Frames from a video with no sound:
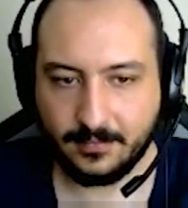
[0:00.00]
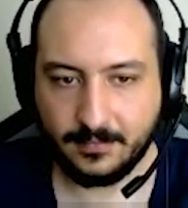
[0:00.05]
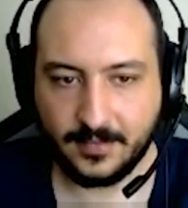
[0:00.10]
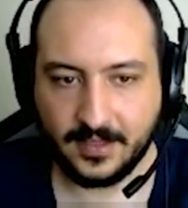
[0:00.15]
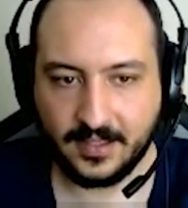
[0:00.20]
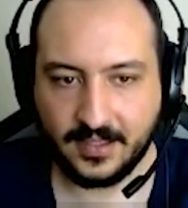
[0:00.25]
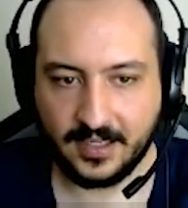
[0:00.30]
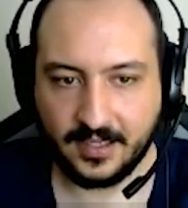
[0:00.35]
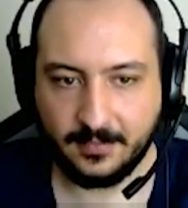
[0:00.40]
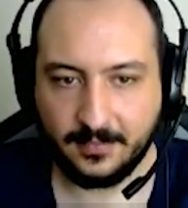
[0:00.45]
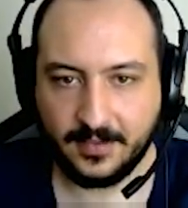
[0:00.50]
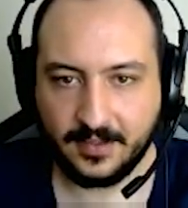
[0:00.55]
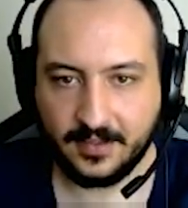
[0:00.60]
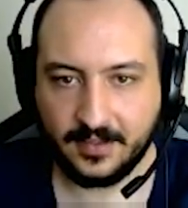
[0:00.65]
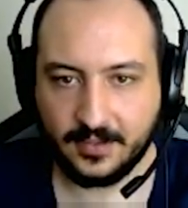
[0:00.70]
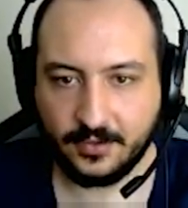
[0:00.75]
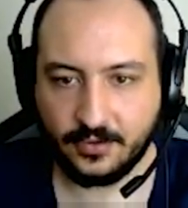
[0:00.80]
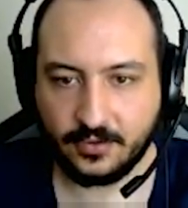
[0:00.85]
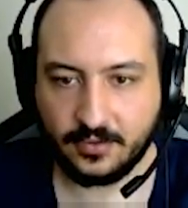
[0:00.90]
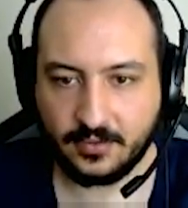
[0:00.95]
Beyler
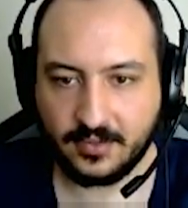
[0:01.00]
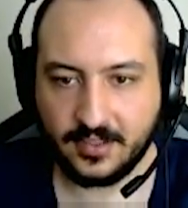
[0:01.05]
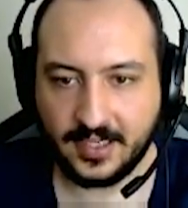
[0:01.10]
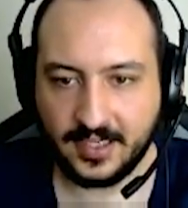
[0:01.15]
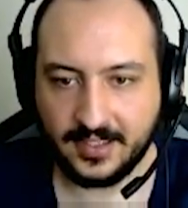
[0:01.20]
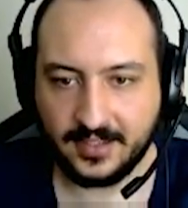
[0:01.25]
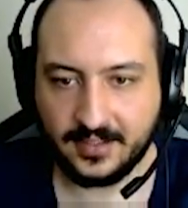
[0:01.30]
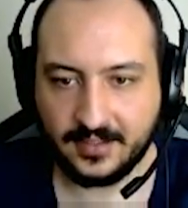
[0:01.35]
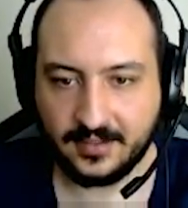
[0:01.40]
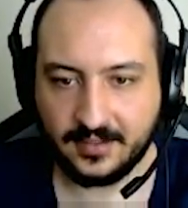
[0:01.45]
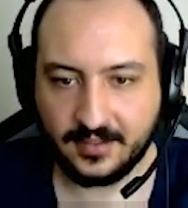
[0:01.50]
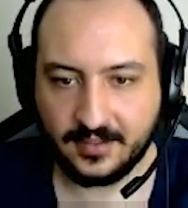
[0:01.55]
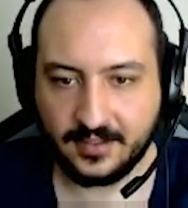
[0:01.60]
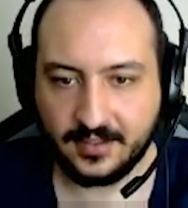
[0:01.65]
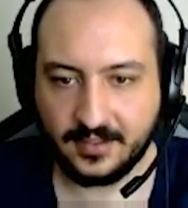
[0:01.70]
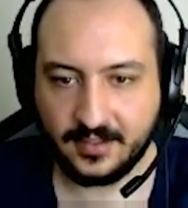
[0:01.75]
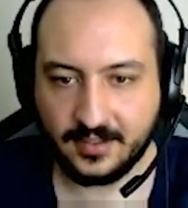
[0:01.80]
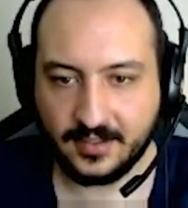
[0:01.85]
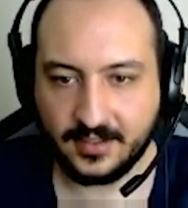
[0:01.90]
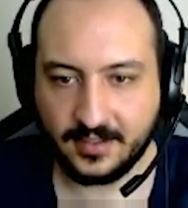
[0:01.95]
midde çok gergin
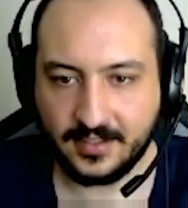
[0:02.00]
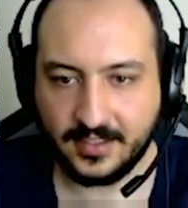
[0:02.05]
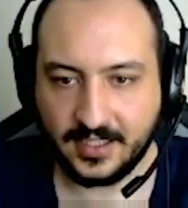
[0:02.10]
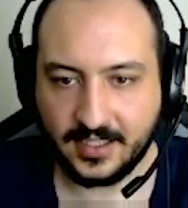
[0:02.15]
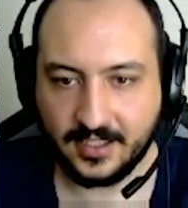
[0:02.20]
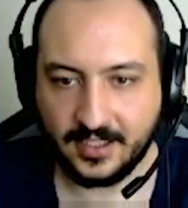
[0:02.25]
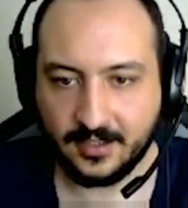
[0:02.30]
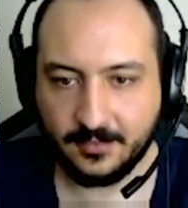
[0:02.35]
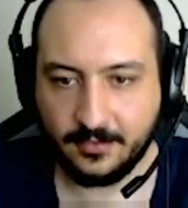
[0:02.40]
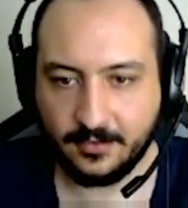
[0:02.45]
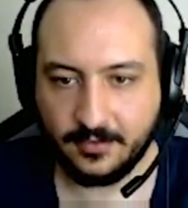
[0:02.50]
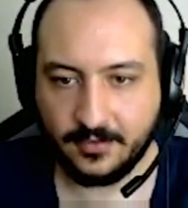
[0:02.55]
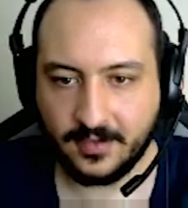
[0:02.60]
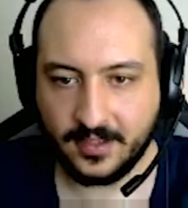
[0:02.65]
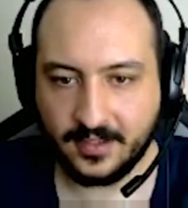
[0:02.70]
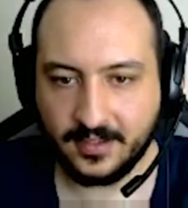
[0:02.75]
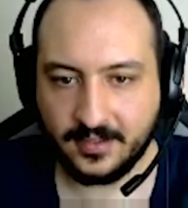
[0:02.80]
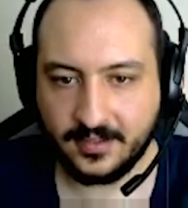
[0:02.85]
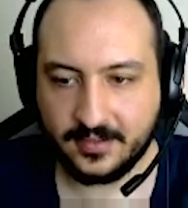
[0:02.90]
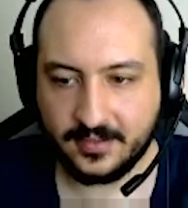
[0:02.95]
dakikalar. Kendimi
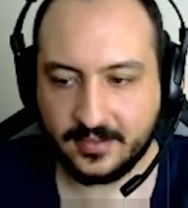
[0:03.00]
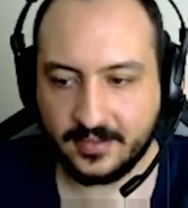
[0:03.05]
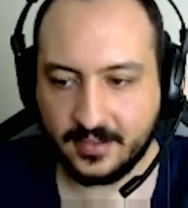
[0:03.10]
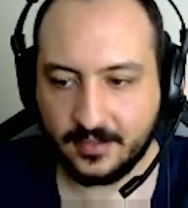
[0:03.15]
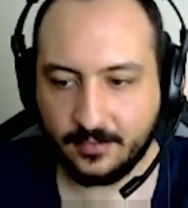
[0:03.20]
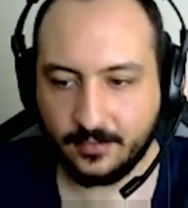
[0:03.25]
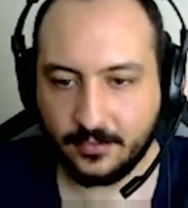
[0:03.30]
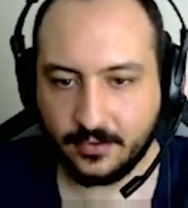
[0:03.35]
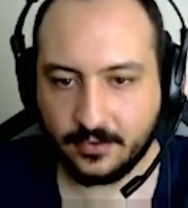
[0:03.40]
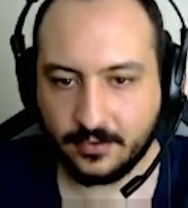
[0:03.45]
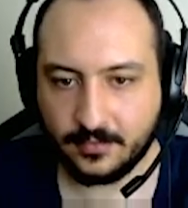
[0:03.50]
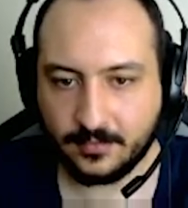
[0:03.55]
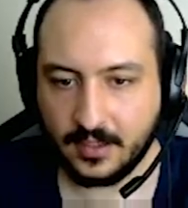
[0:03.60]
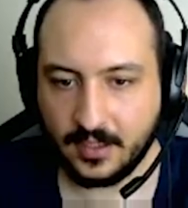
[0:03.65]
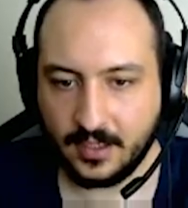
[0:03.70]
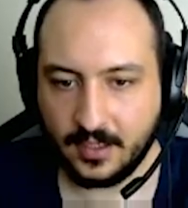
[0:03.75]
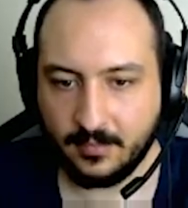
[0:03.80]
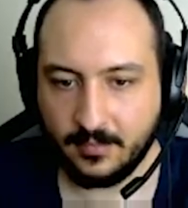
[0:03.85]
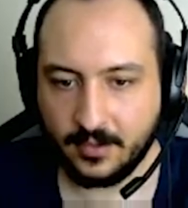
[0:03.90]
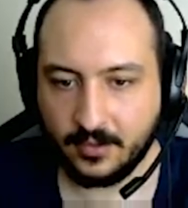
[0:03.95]
güvenli hissetmiyorum.
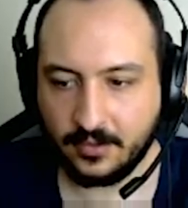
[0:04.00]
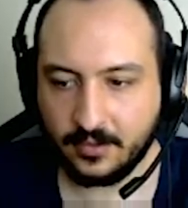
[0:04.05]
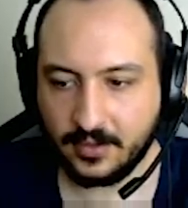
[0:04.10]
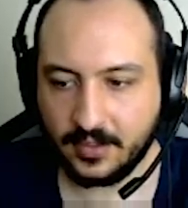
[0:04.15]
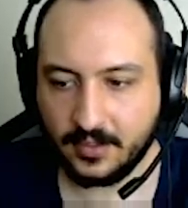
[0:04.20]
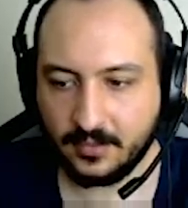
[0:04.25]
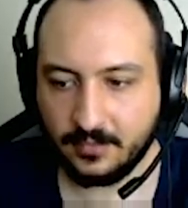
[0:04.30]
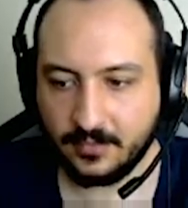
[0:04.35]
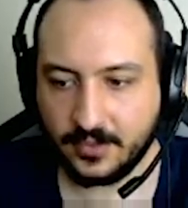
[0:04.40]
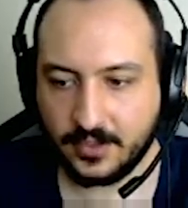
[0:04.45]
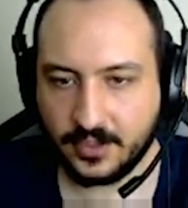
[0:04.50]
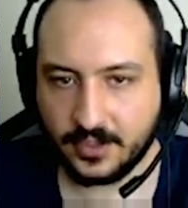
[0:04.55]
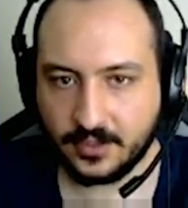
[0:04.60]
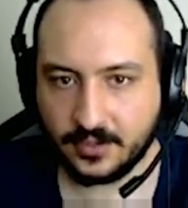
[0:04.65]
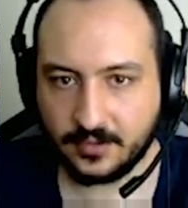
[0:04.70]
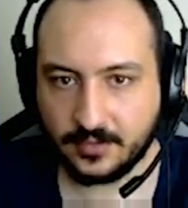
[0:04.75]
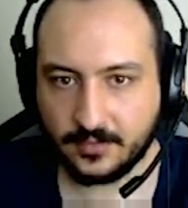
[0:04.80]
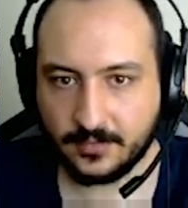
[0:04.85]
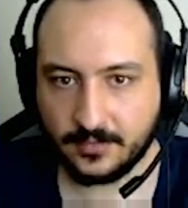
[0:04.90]
Aa baron gitmiş.